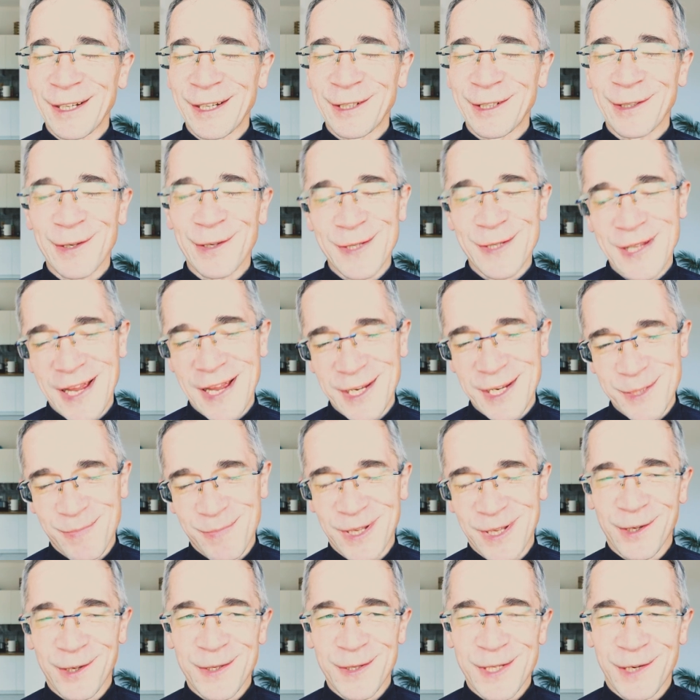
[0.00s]
Kto z nas
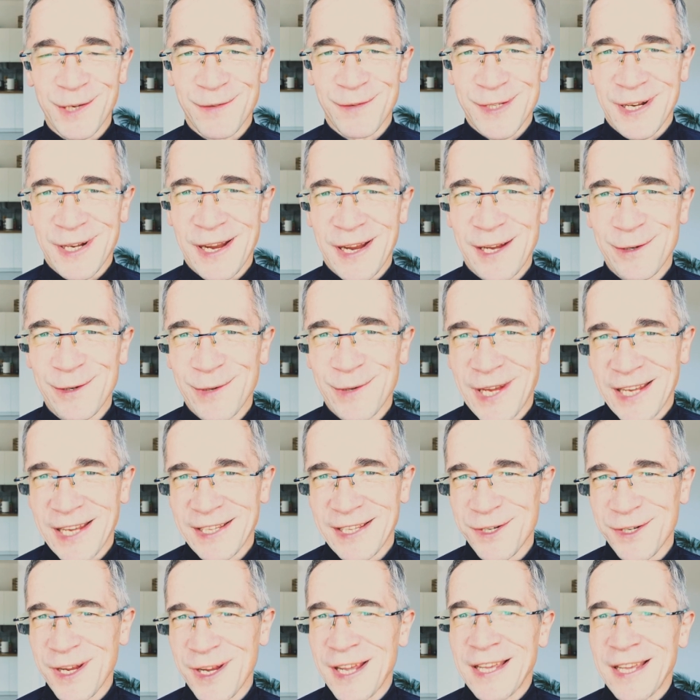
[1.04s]
będących w Izraelu
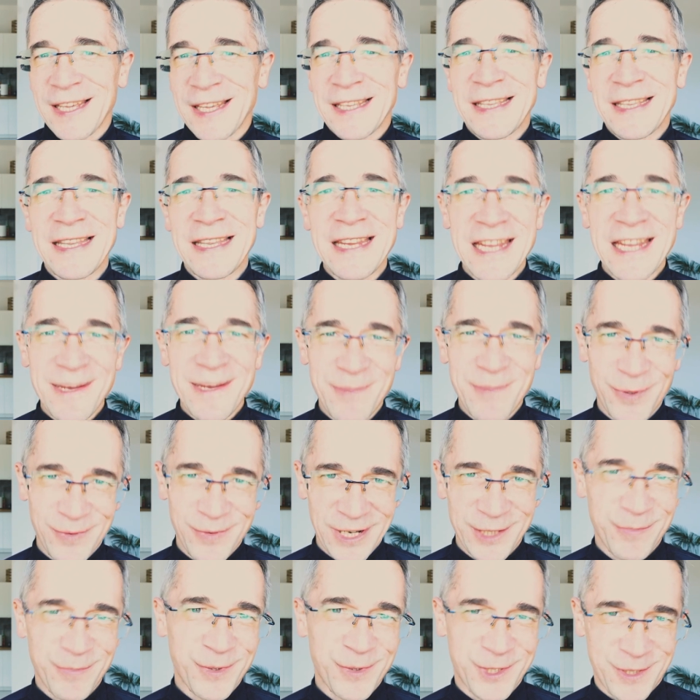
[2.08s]
kiedyś nie był
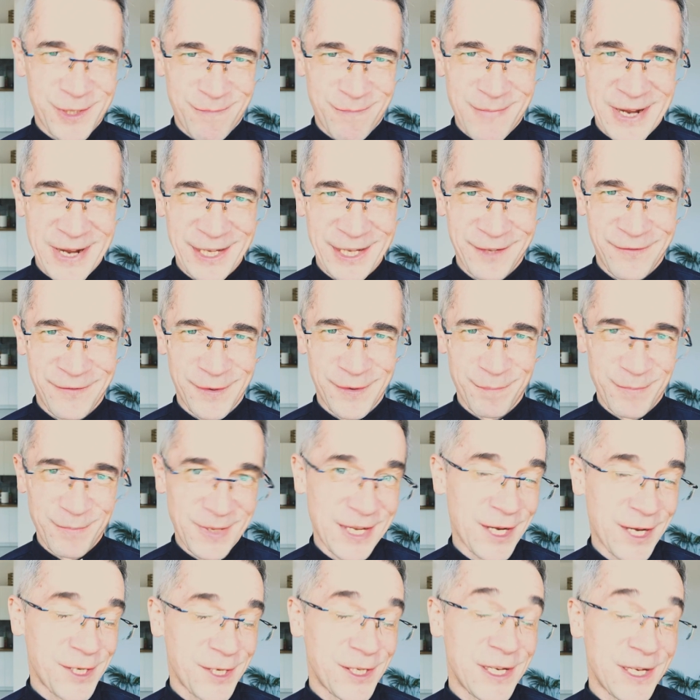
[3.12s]
nad Morzem Martwym,
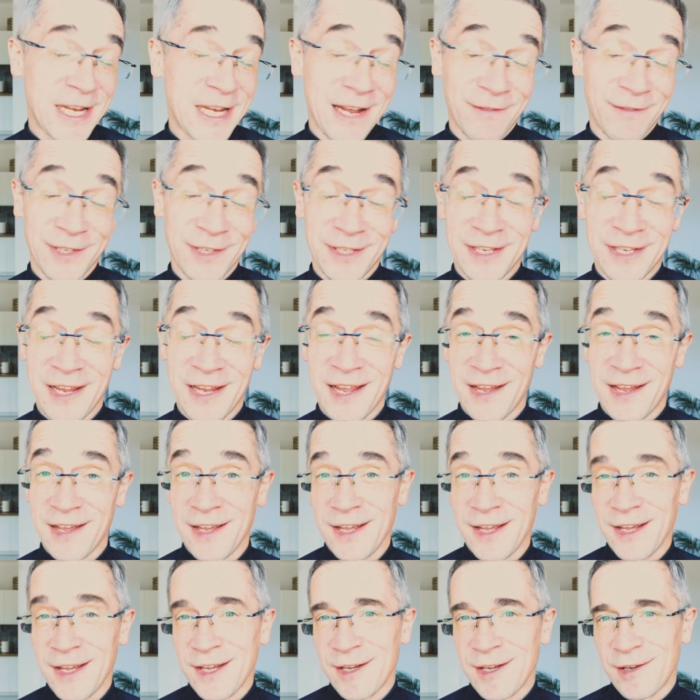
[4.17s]
jeśli nawet nie
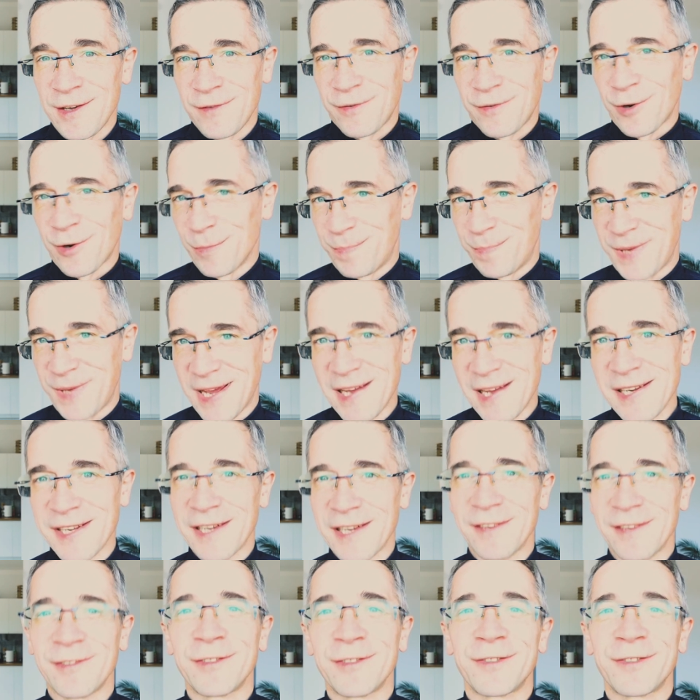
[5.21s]
w kąpieli,